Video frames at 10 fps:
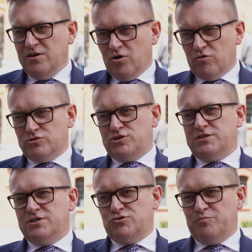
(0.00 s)
Około
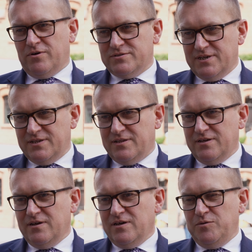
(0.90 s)
40%
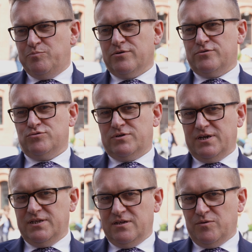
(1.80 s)
importu z
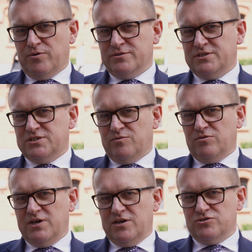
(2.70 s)
Ukrainy do Polski to
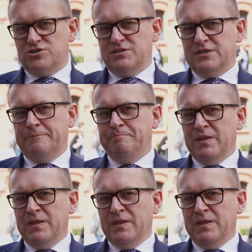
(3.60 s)
są oleje roślinne,